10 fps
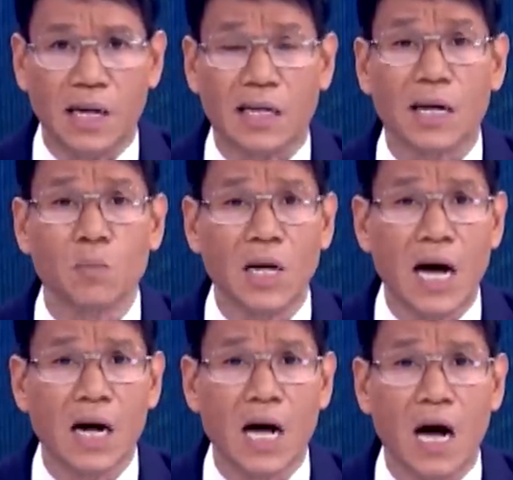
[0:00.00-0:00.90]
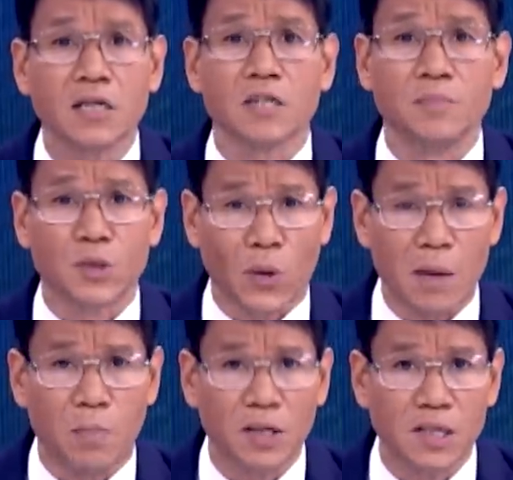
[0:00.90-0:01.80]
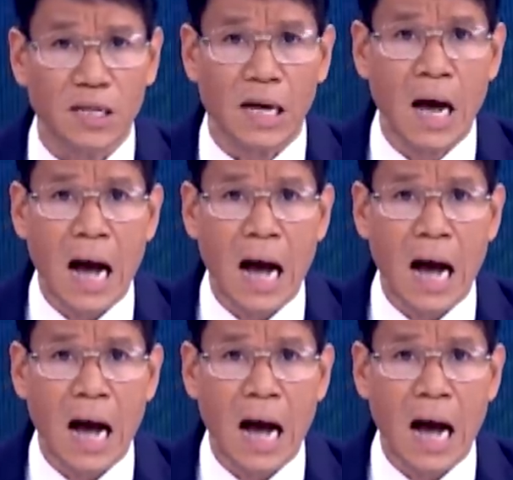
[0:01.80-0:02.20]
I-click mo lang ang subscribe button